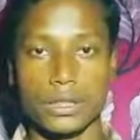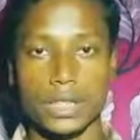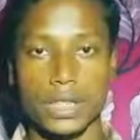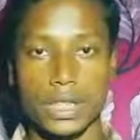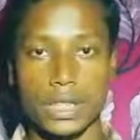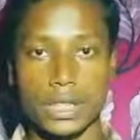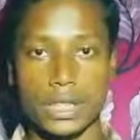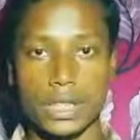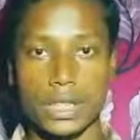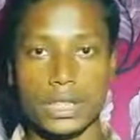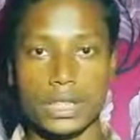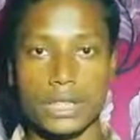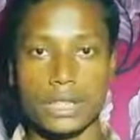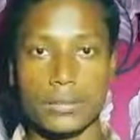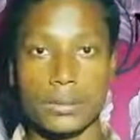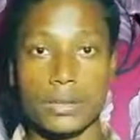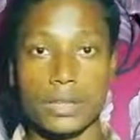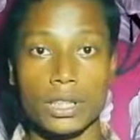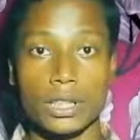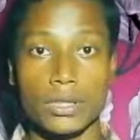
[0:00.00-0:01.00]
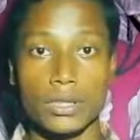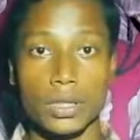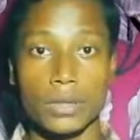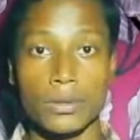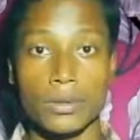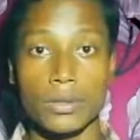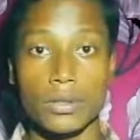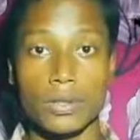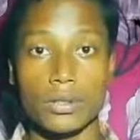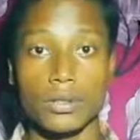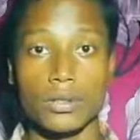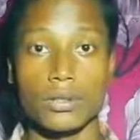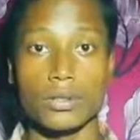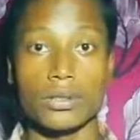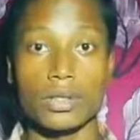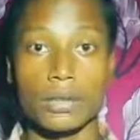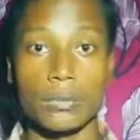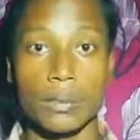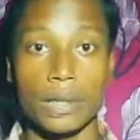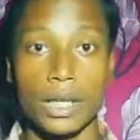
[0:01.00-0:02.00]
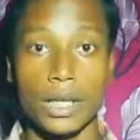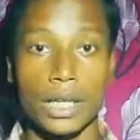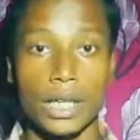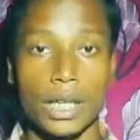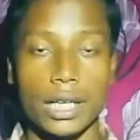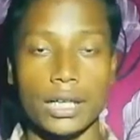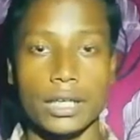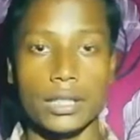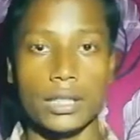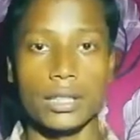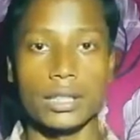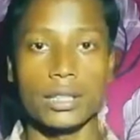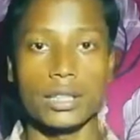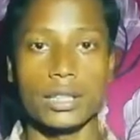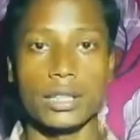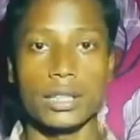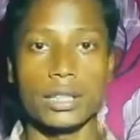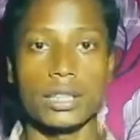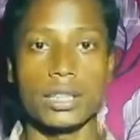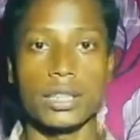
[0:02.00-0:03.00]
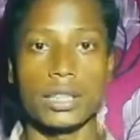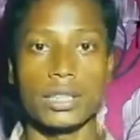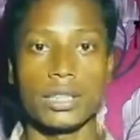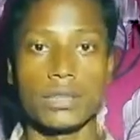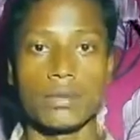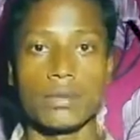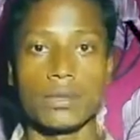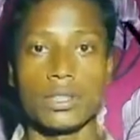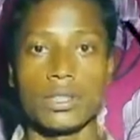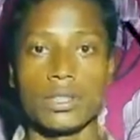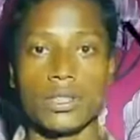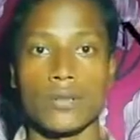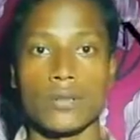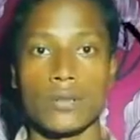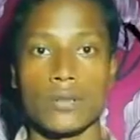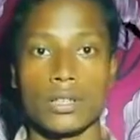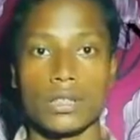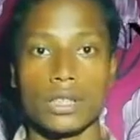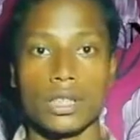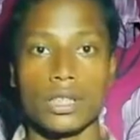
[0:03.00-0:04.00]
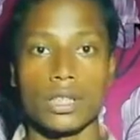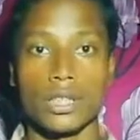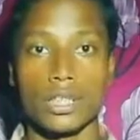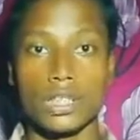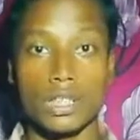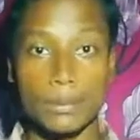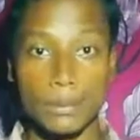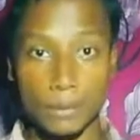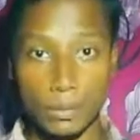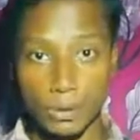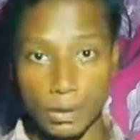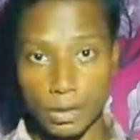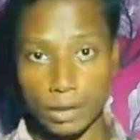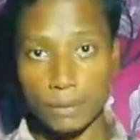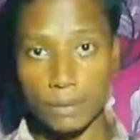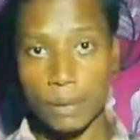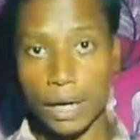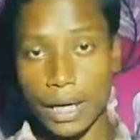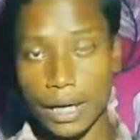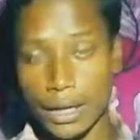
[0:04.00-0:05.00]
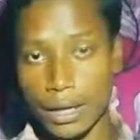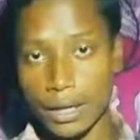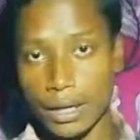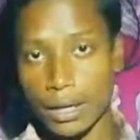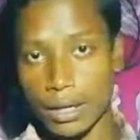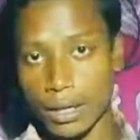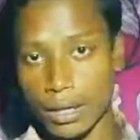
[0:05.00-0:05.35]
সে তার জীবনকে সফল করতে পারে না সে তার জীবনে সফলতা শীর্ষে পৌঁছতে পারে না